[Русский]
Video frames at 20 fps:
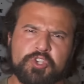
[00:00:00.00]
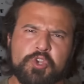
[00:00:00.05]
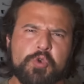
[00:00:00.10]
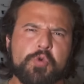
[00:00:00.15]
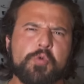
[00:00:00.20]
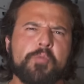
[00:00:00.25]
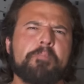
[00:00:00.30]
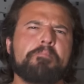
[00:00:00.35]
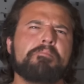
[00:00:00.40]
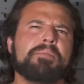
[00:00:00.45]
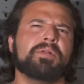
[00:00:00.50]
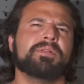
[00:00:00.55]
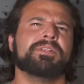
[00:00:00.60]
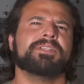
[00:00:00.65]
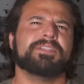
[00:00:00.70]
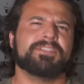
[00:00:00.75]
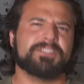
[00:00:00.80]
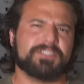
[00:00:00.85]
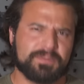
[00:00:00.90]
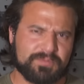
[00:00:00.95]
тысяч до
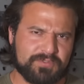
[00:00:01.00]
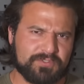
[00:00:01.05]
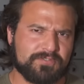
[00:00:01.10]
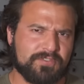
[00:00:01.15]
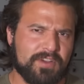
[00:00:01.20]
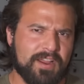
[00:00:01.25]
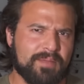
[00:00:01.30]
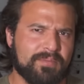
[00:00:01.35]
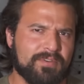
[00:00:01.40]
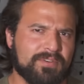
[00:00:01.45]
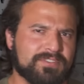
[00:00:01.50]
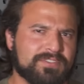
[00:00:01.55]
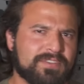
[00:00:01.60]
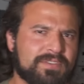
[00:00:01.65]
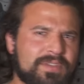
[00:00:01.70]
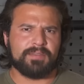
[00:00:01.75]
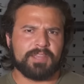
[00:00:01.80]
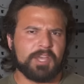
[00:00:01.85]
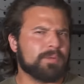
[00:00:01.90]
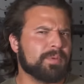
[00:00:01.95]
отметки 2 миллиона
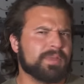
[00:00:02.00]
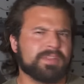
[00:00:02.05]
подписчиков.